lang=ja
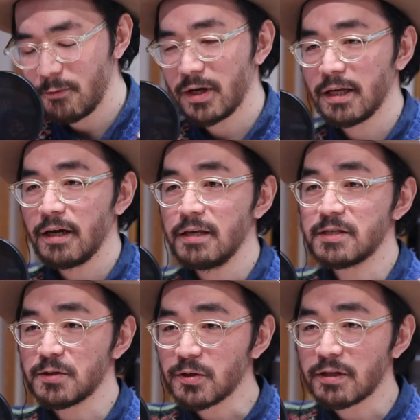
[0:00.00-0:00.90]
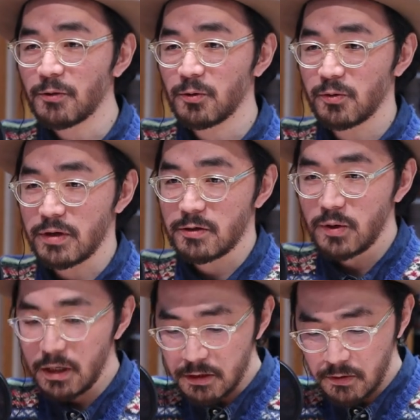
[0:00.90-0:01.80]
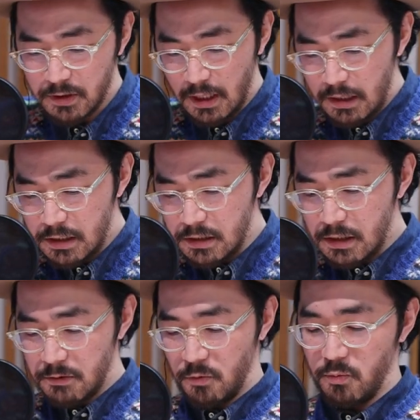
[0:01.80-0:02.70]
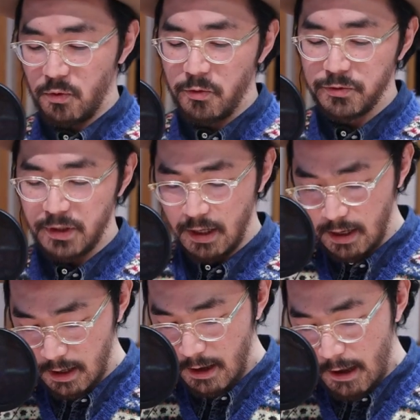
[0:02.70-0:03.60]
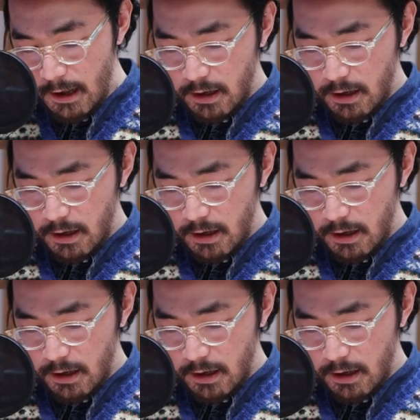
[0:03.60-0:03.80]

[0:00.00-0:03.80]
に話題にするっていうことはそれ以上に大切だと思うんで、はい、